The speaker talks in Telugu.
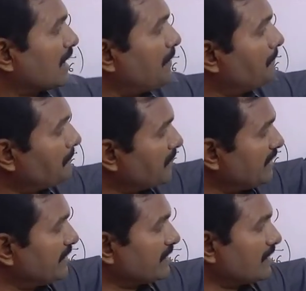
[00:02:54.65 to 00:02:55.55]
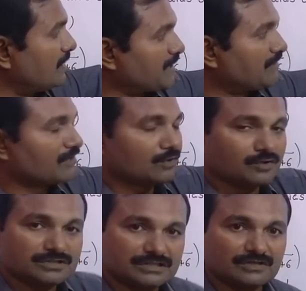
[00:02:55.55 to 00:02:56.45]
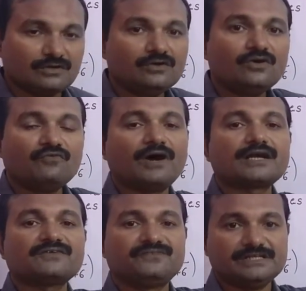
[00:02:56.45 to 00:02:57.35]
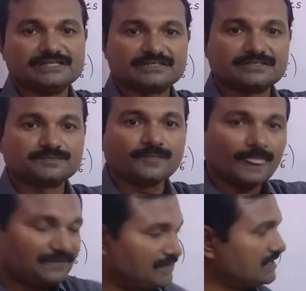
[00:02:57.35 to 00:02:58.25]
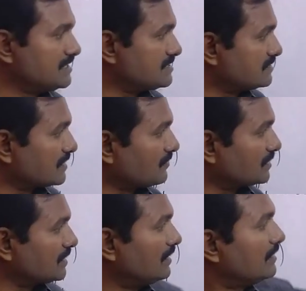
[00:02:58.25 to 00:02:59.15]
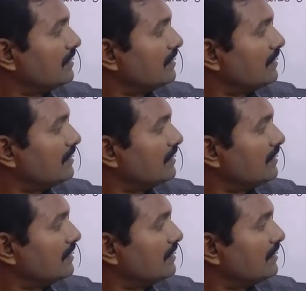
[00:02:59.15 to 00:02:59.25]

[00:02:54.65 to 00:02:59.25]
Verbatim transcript: కంప్లీట్గా వరకు వచ్చేటట్లు వాటర్ ఫిల్ చేస్తాం ఫిల్ చేసిన తర్వాత